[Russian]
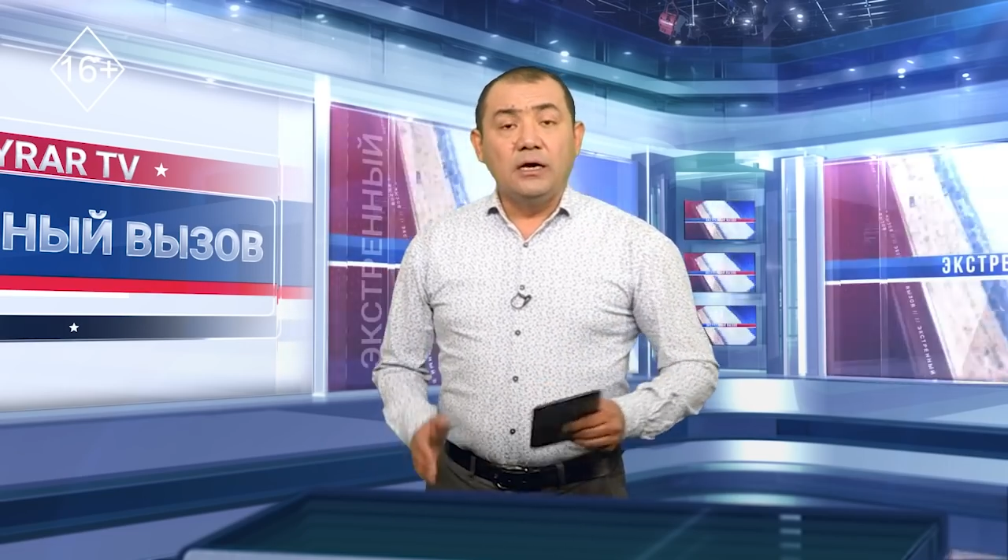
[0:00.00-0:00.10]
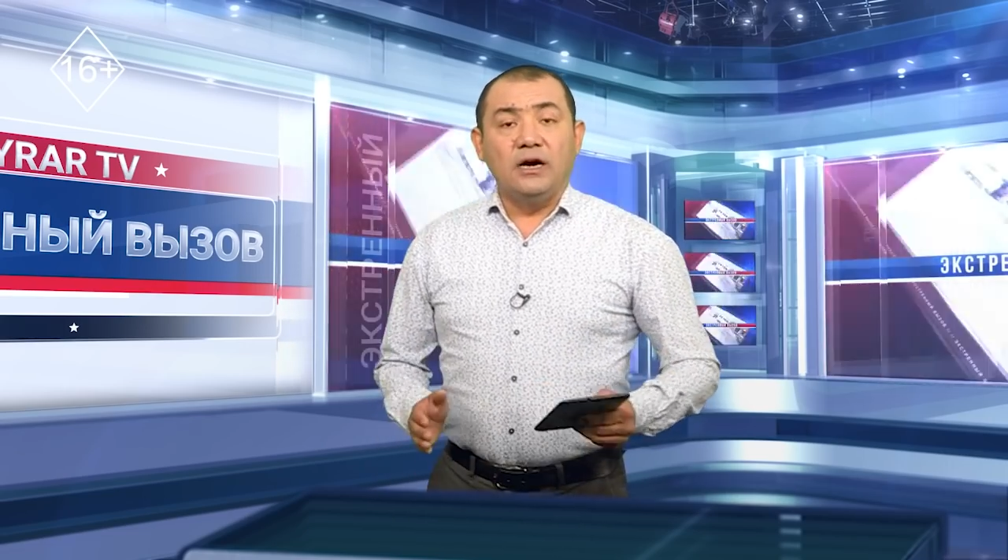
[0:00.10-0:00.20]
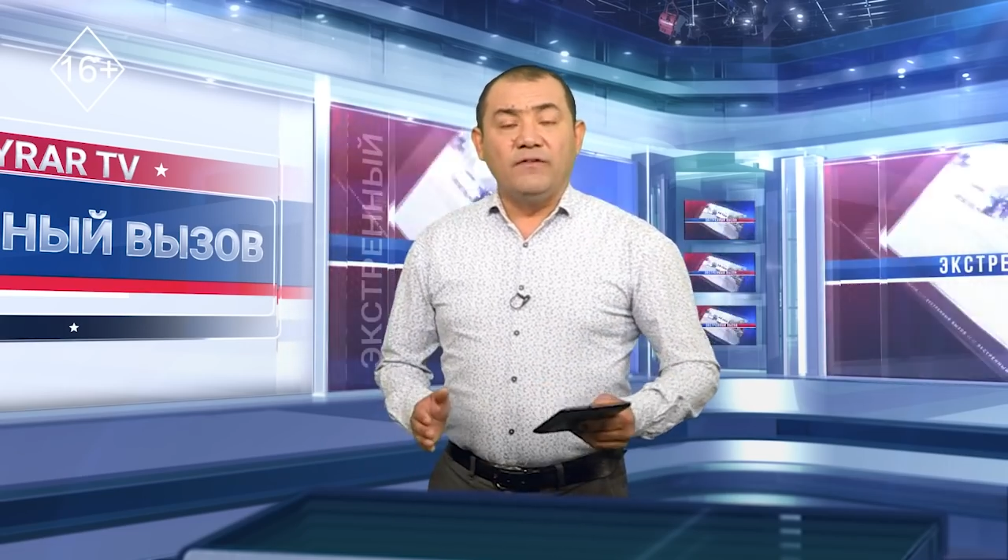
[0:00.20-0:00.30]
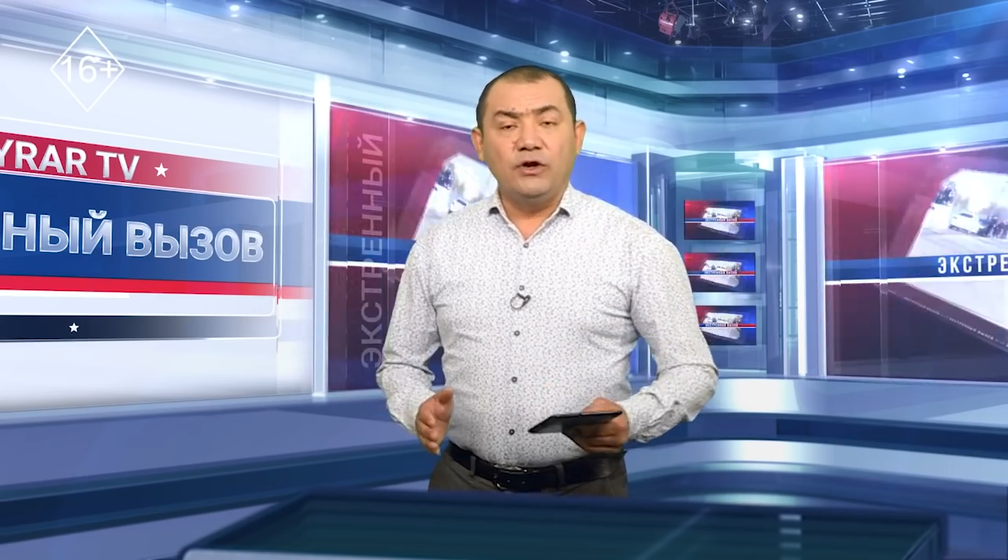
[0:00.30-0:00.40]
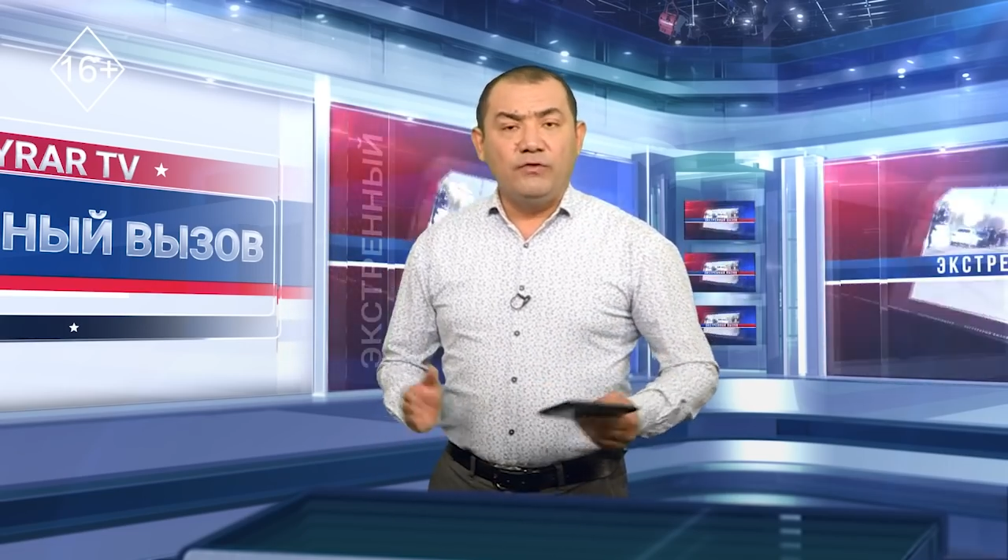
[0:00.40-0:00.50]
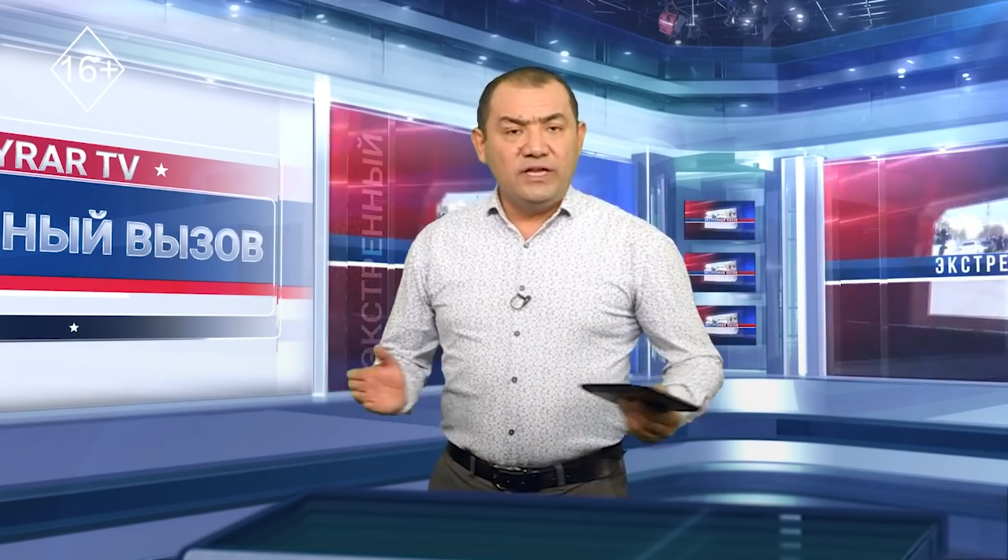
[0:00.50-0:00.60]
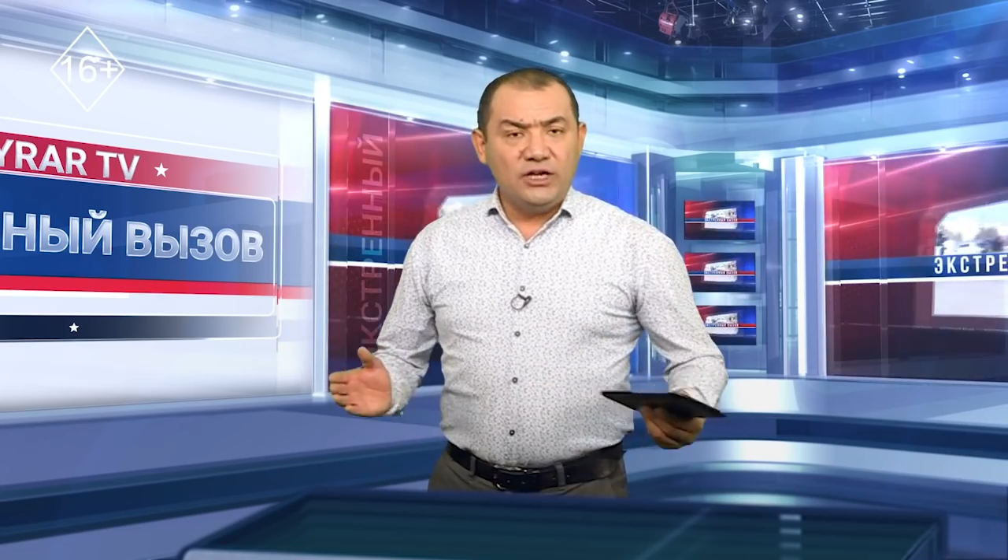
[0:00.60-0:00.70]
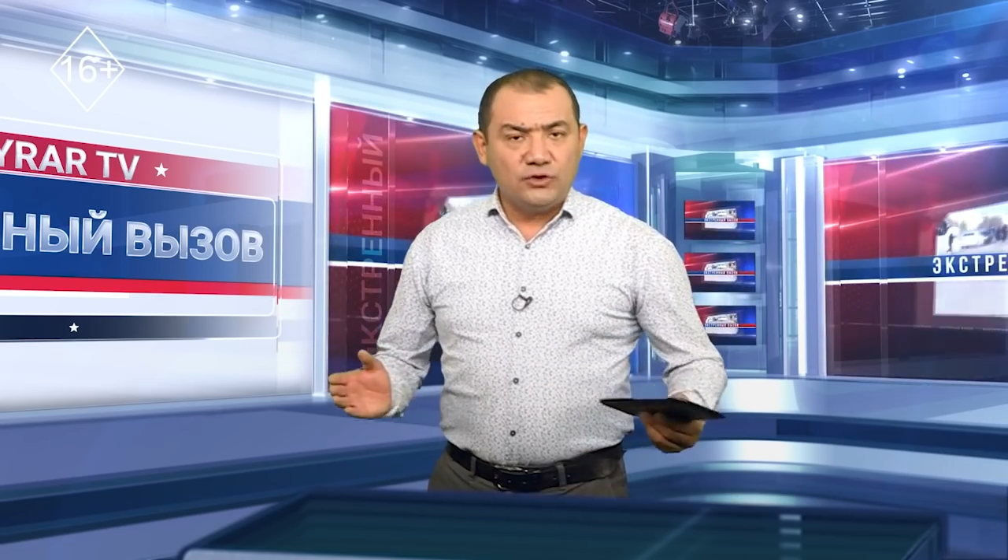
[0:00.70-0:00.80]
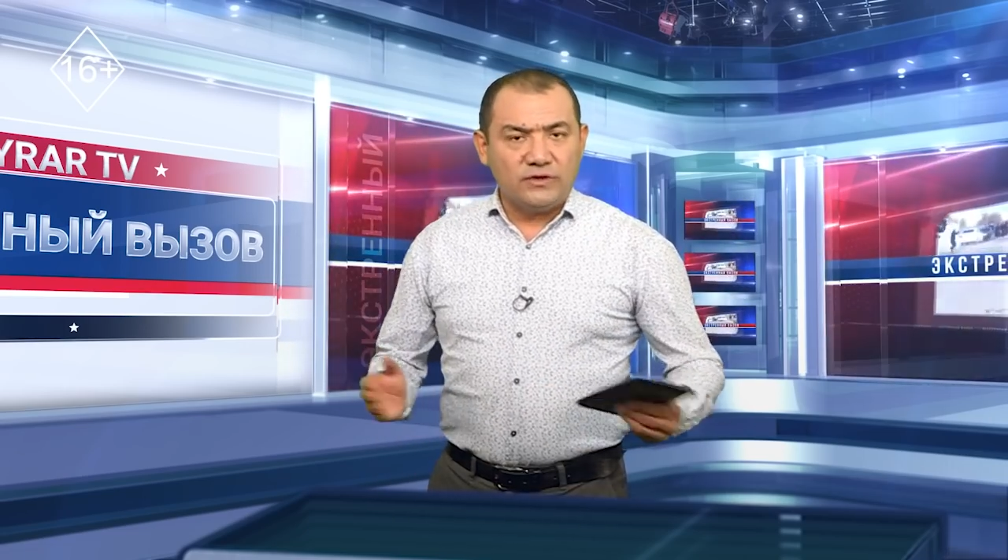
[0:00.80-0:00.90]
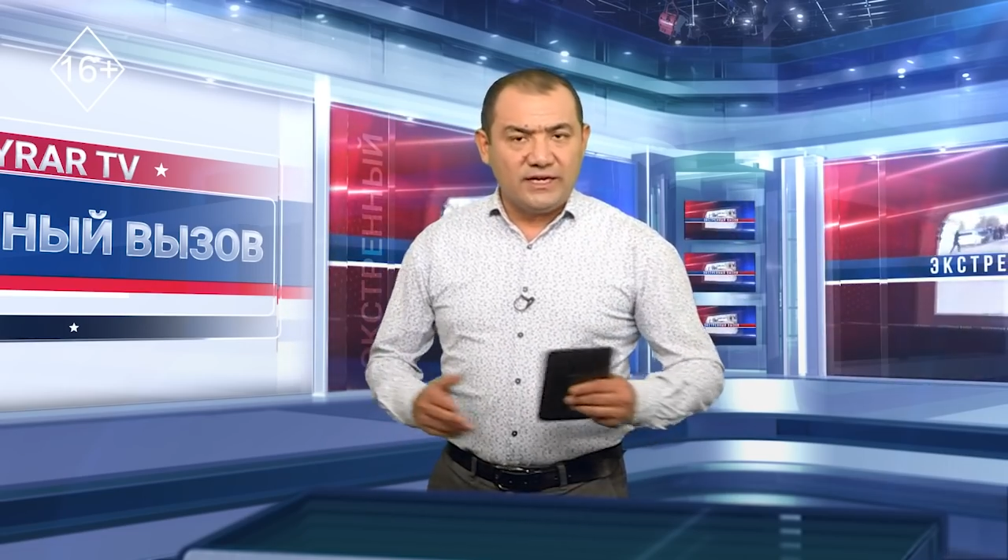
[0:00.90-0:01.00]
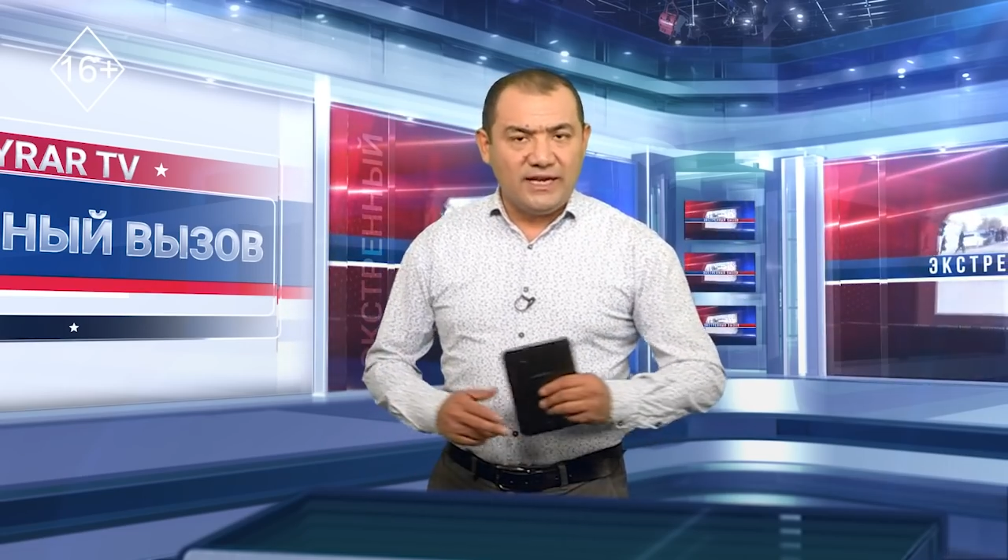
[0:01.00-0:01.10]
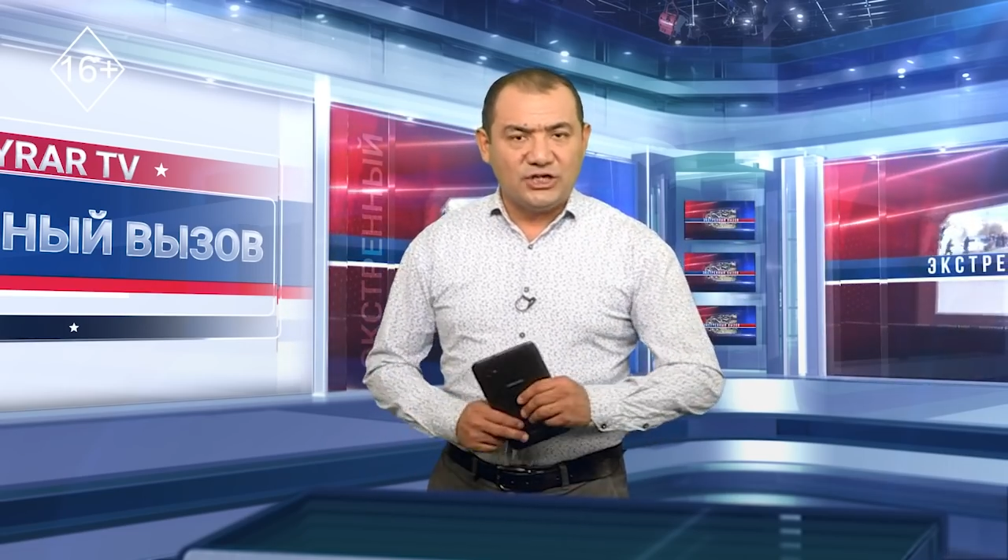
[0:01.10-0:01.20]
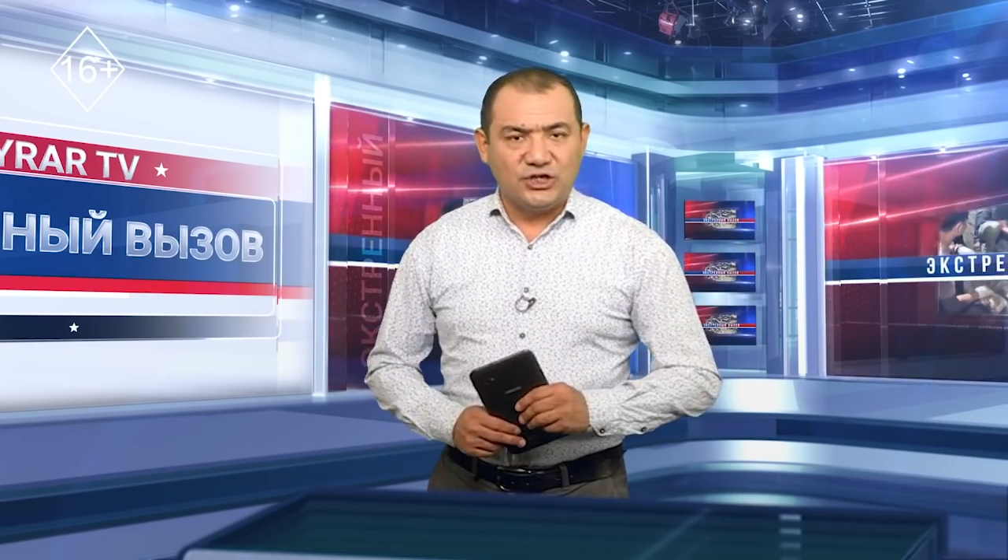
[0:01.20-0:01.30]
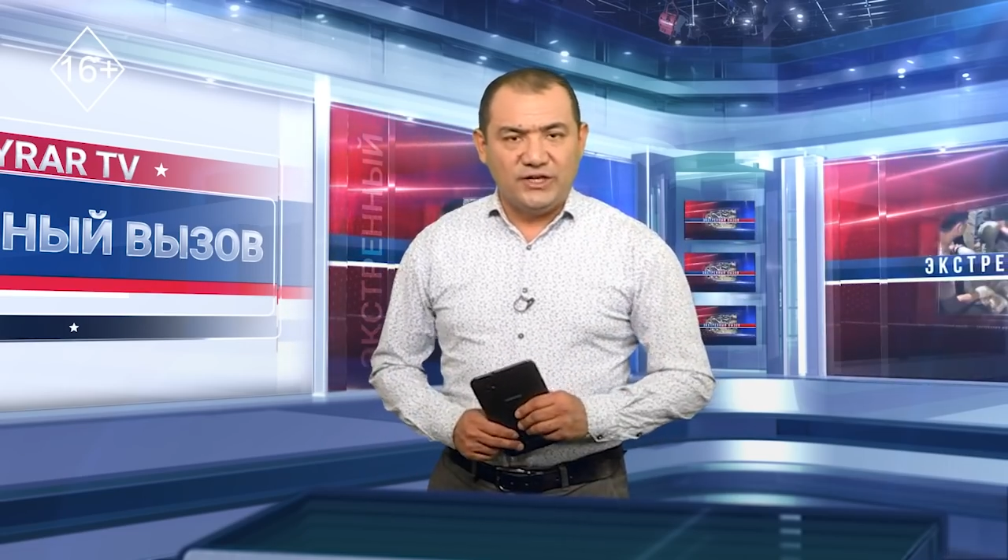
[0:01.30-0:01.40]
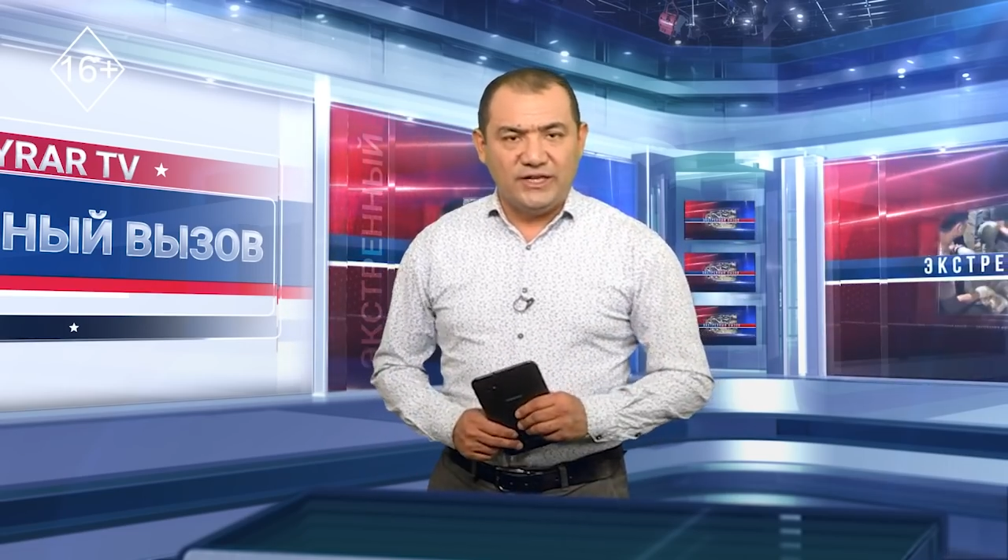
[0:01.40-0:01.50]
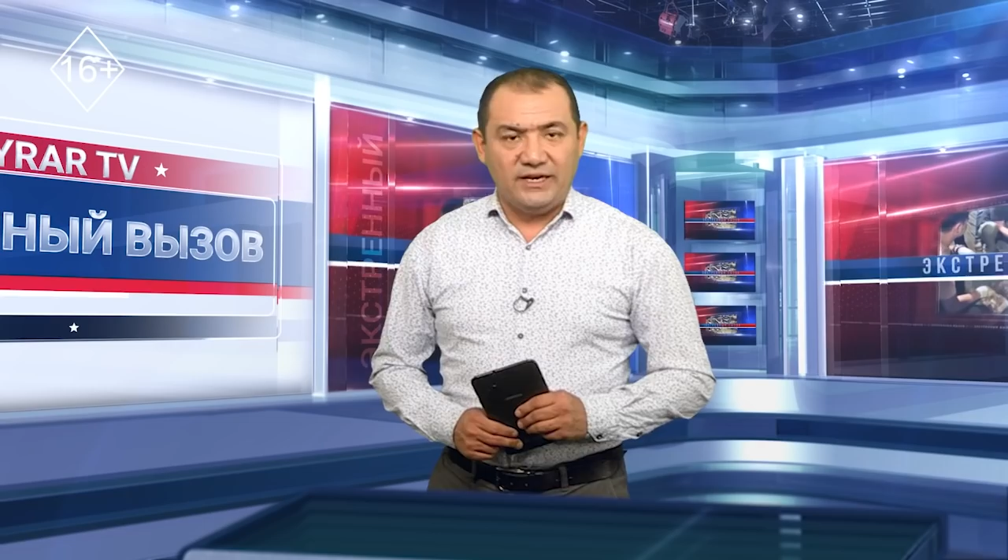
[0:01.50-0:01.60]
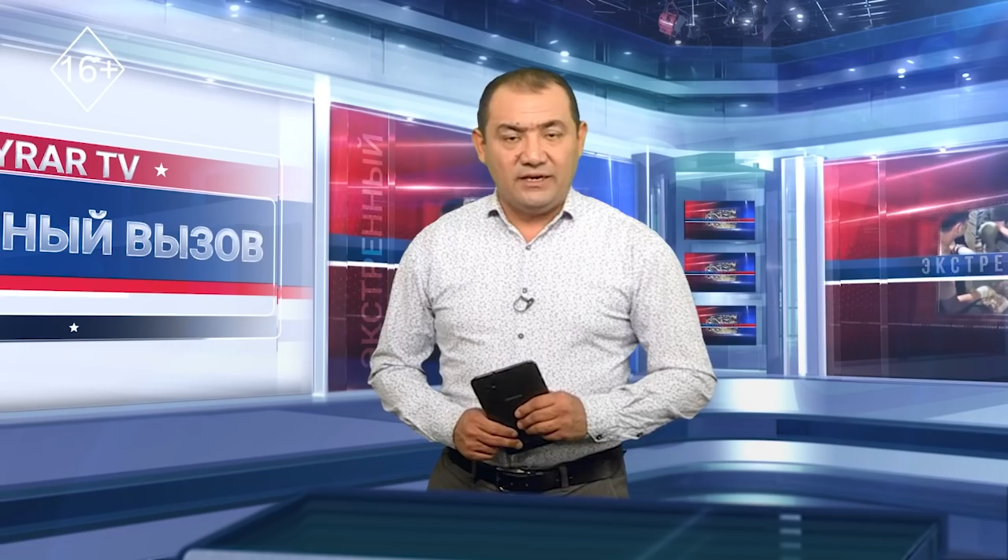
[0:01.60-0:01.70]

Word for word: Вы увидели что-то неожиданное